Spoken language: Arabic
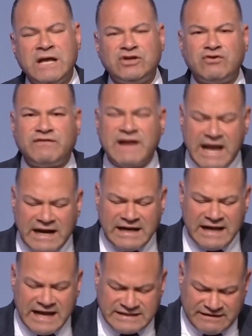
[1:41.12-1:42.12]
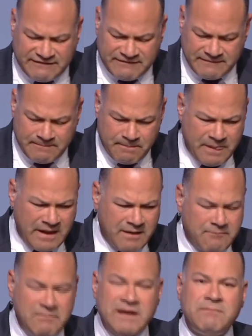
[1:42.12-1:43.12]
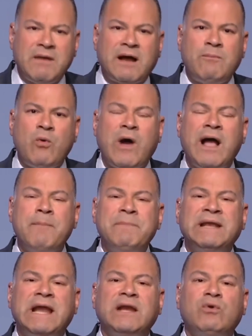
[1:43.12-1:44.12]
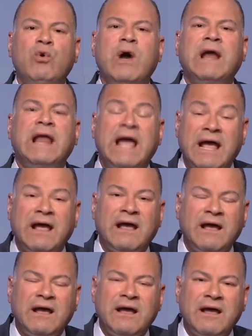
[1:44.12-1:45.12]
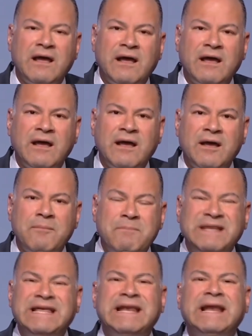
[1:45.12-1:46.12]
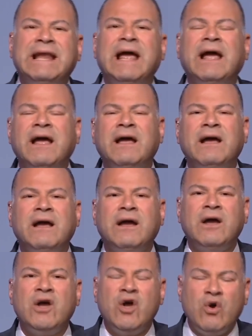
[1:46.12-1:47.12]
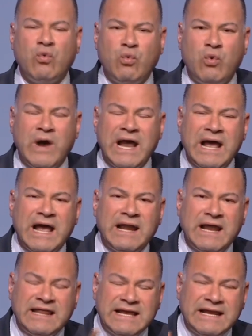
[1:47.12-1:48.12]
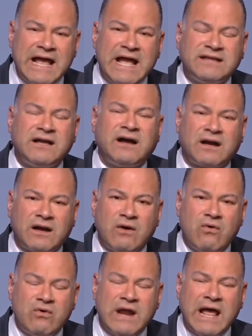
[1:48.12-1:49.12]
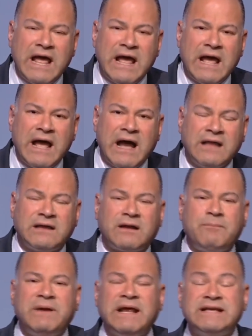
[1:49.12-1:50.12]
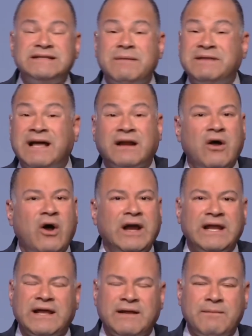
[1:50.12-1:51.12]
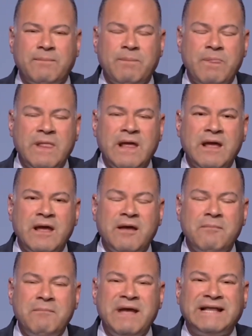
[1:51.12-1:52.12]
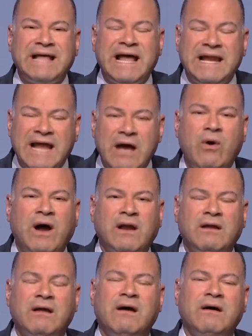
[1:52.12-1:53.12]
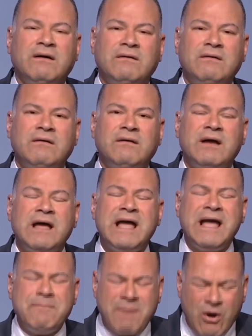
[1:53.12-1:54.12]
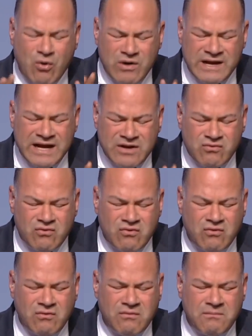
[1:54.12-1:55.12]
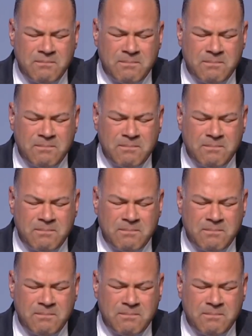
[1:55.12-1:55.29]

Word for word: شفناها للأسف من مجموعة من الجهلاء بدين الله والذين يتجرؤون على رب العزة بيتجرؤوا عليه بيتألهوا على الله بقول انه